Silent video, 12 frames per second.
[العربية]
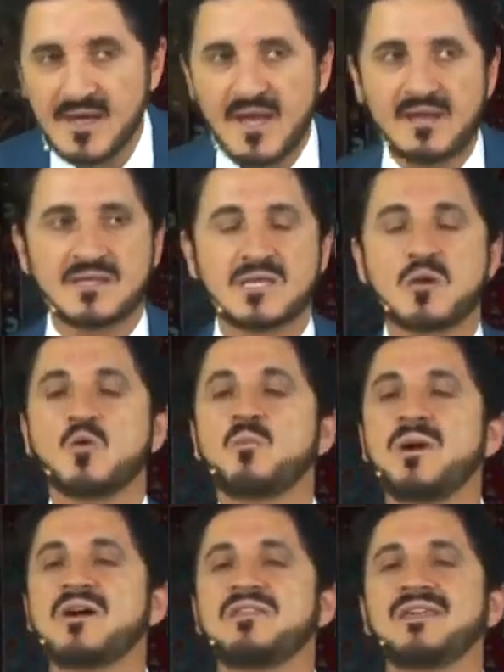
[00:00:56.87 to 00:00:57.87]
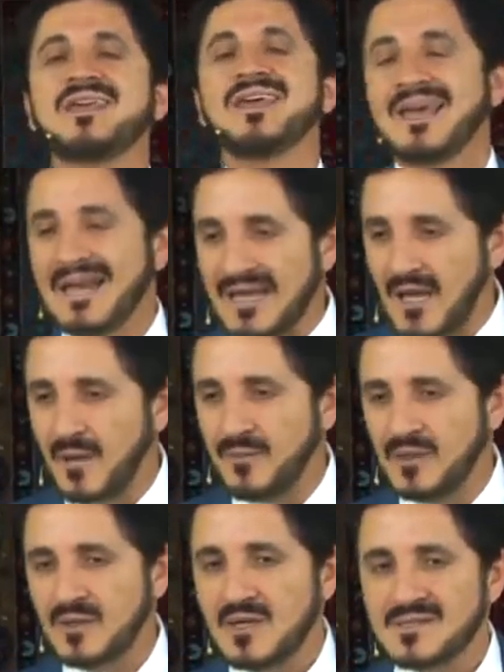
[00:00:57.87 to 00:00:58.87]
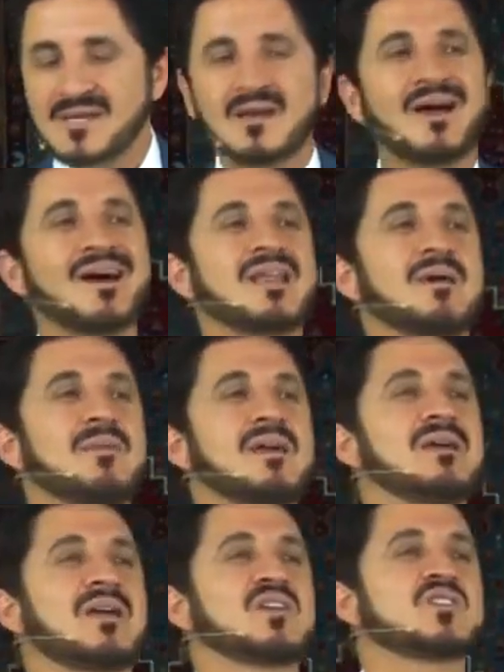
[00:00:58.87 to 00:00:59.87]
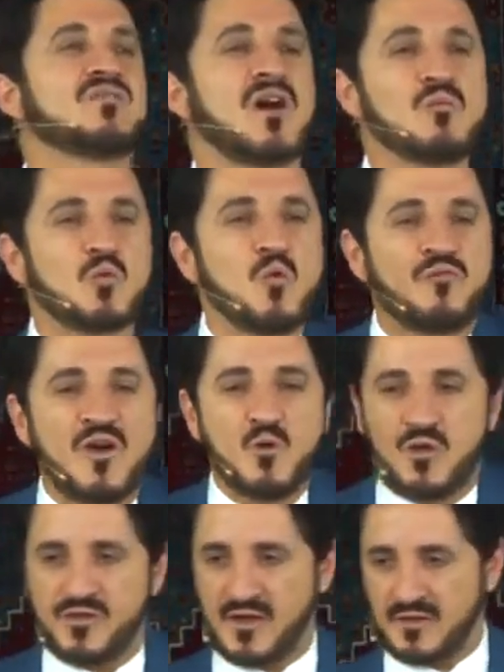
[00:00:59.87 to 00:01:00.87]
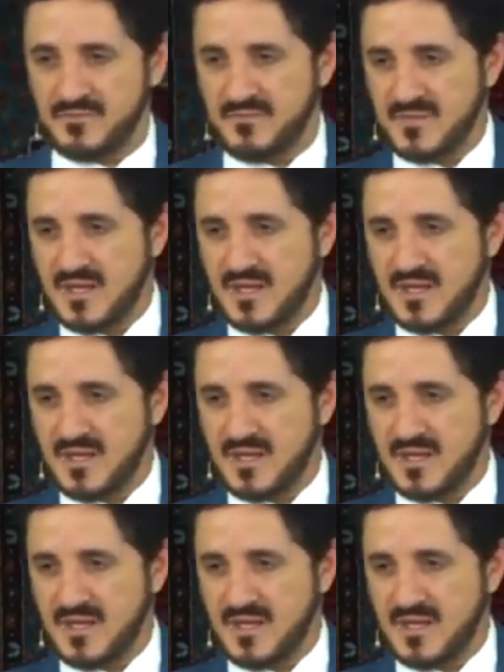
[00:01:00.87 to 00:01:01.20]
لأن السيكوباثي الغبي سرعان ما ينكشف أمره فيحذر